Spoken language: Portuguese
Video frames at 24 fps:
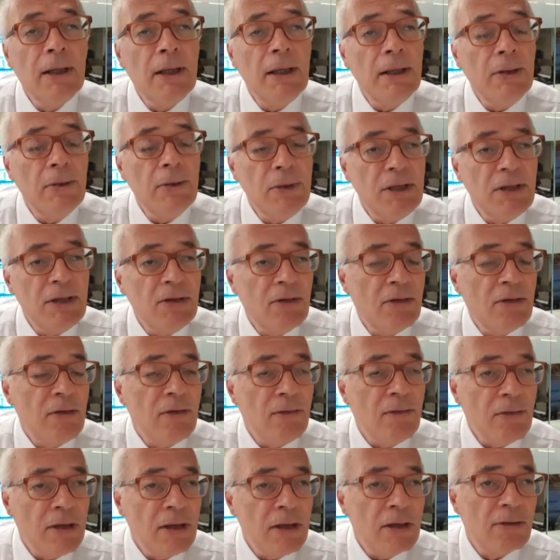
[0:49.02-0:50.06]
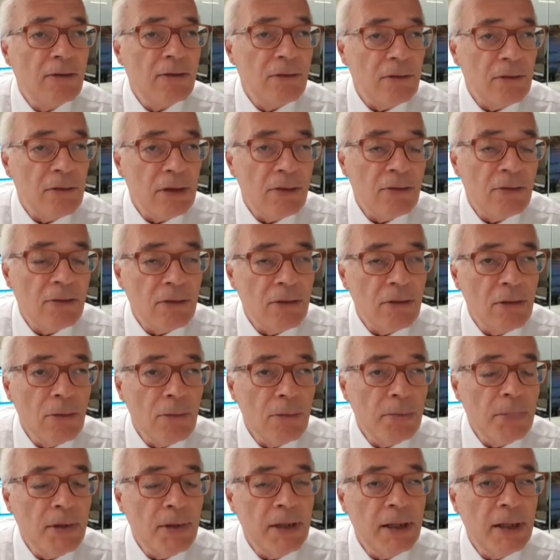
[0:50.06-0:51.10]
e o índice VIX, o índice do
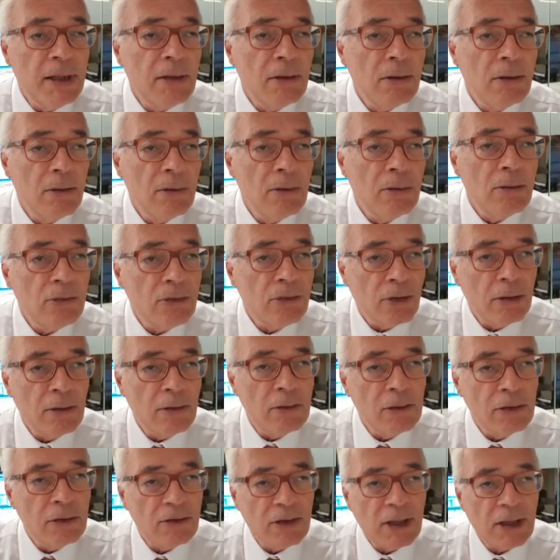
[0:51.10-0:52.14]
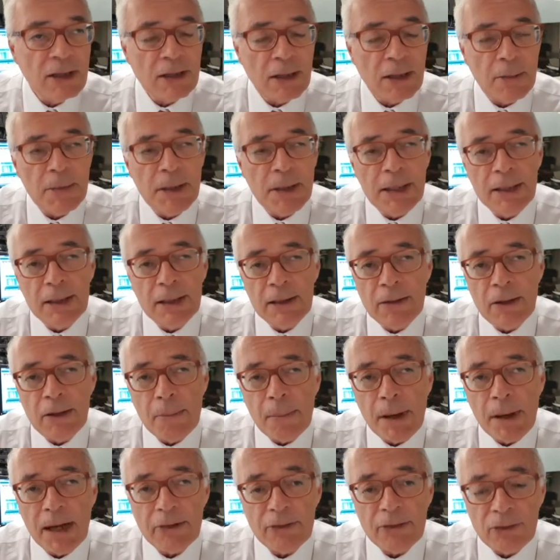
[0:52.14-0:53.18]
pânico, chegou a estar trabalhando
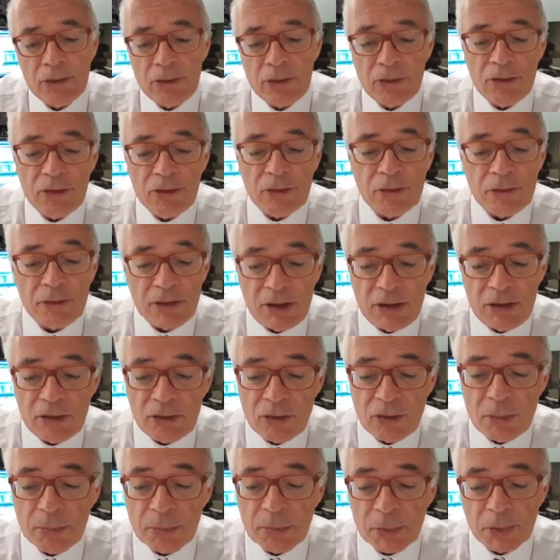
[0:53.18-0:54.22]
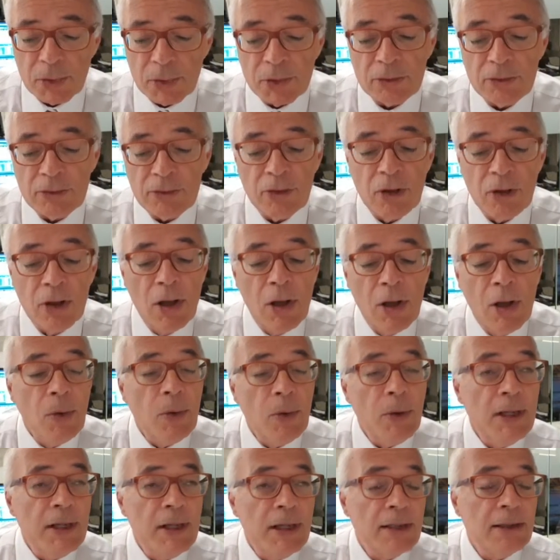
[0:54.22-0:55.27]
abaixo de 20 pontos.
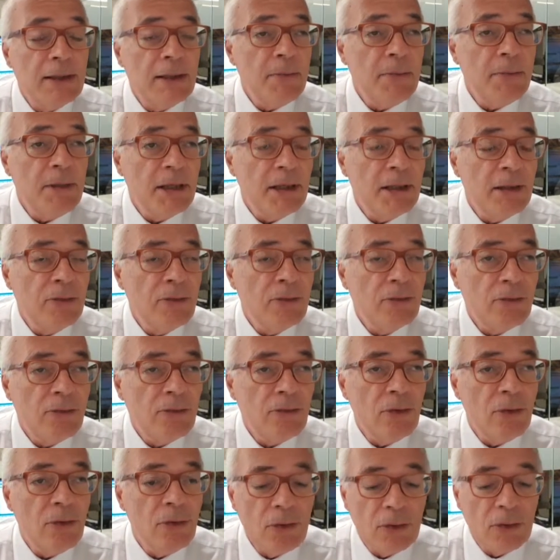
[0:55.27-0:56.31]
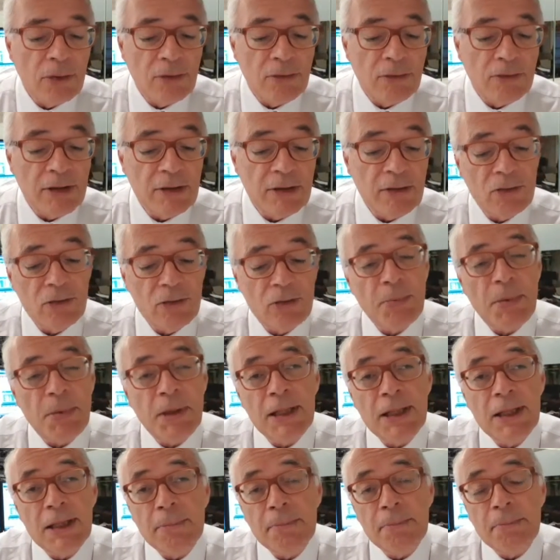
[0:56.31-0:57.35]
O Irã também anunciou que vai
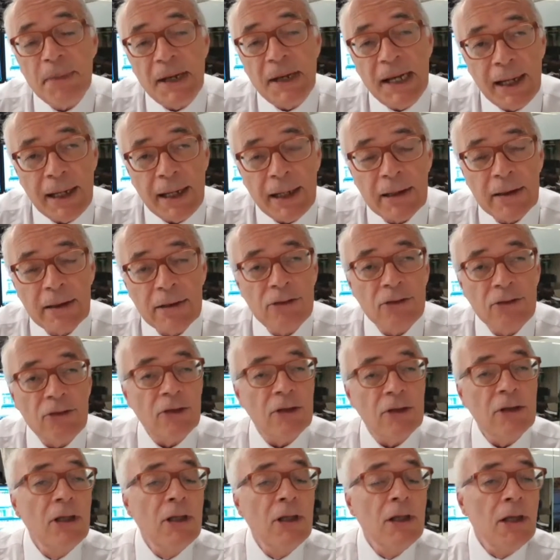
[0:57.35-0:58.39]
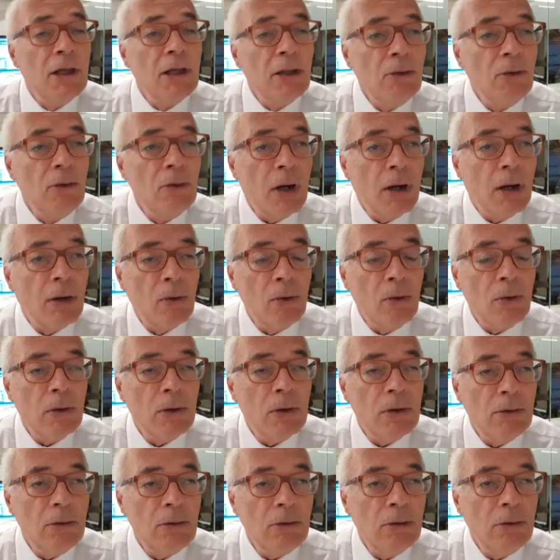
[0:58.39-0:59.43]
suspender parte do
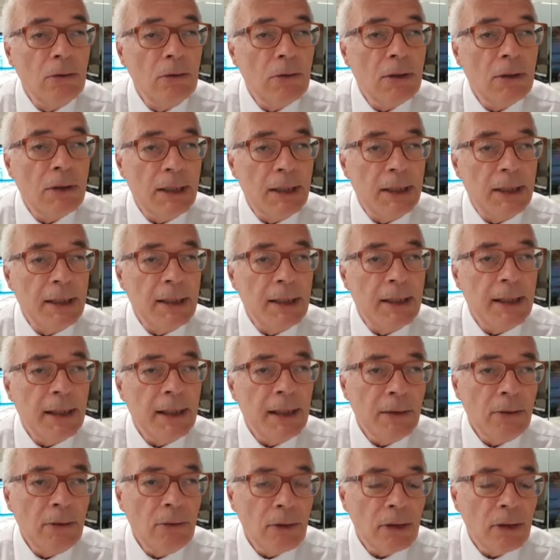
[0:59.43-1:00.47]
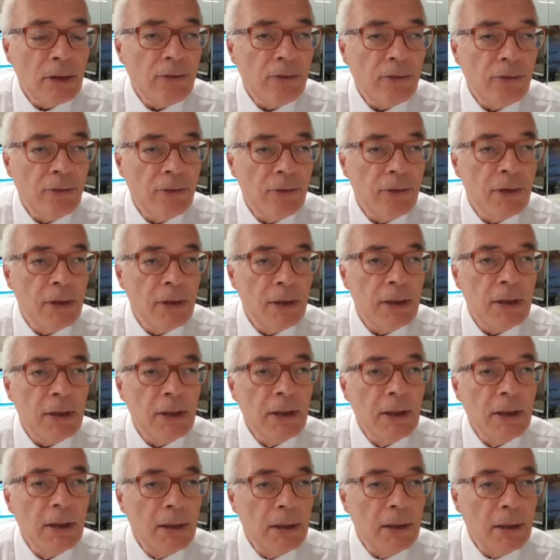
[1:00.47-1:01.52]
acordo nuclear no que foi.
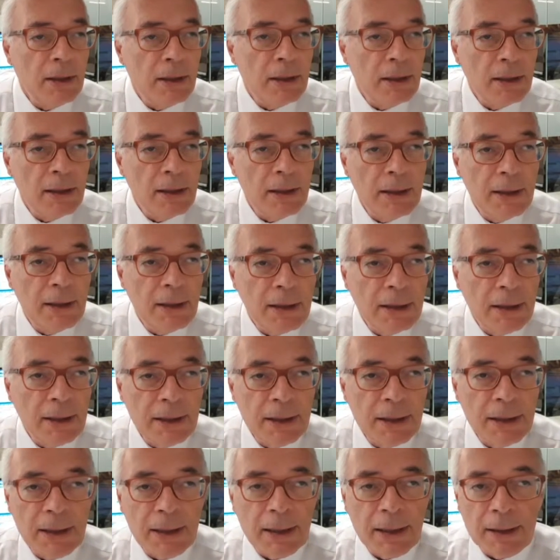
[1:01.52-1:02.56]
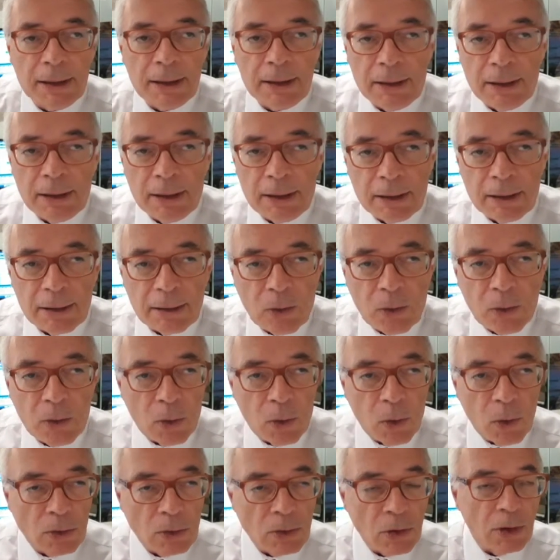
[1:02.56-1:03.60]
É,
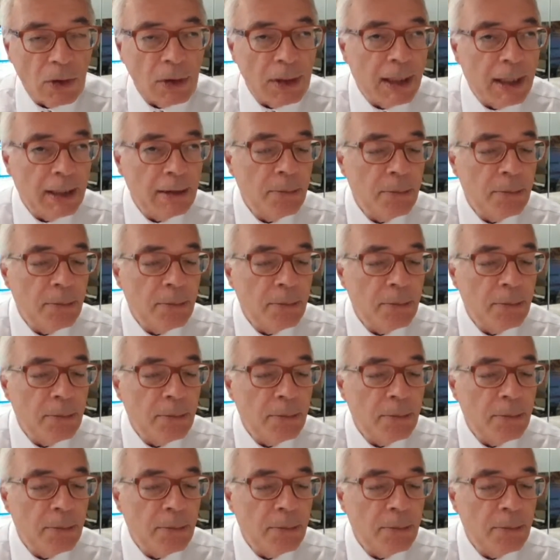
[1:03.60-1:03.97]
controlado